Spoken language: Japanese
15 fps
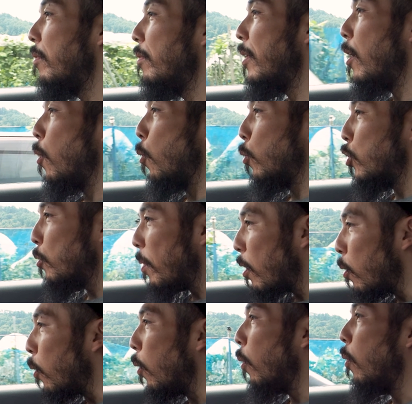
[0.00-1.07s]
でお蕎麦
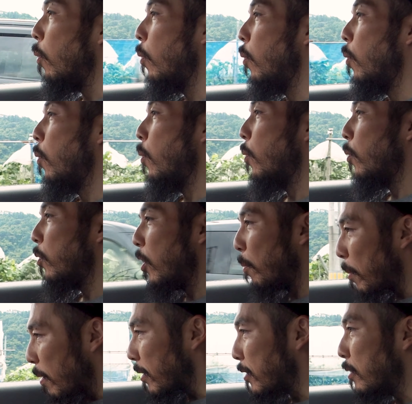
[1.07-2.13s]
を
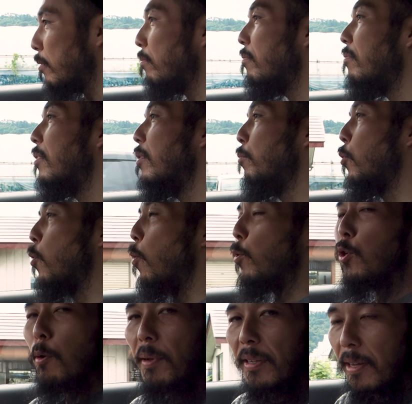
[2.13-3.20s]
食べます。僕お
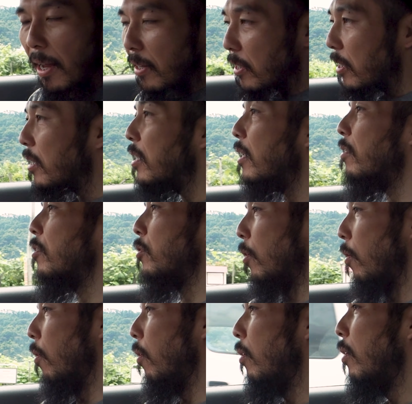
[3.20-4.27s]
蕎麦大好きなんです
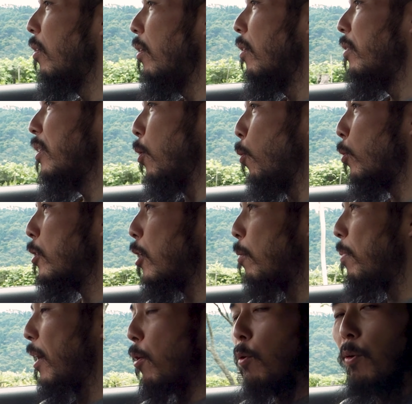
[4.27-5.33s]
よ。お
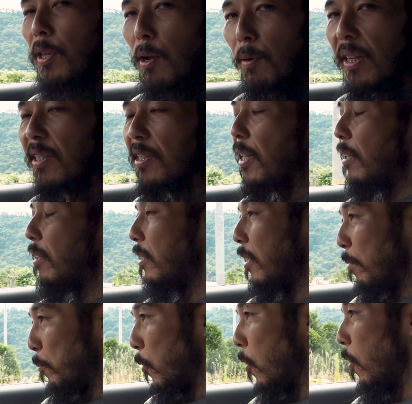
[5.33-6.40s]
蕎麦こだわっちゃっ
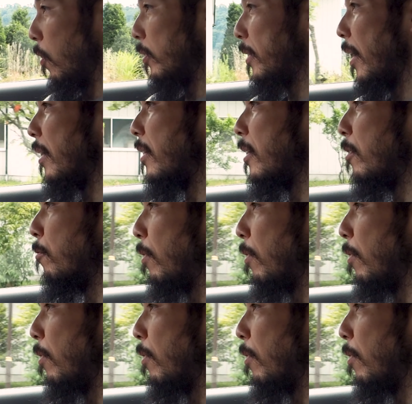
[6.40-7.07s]
て、もう最近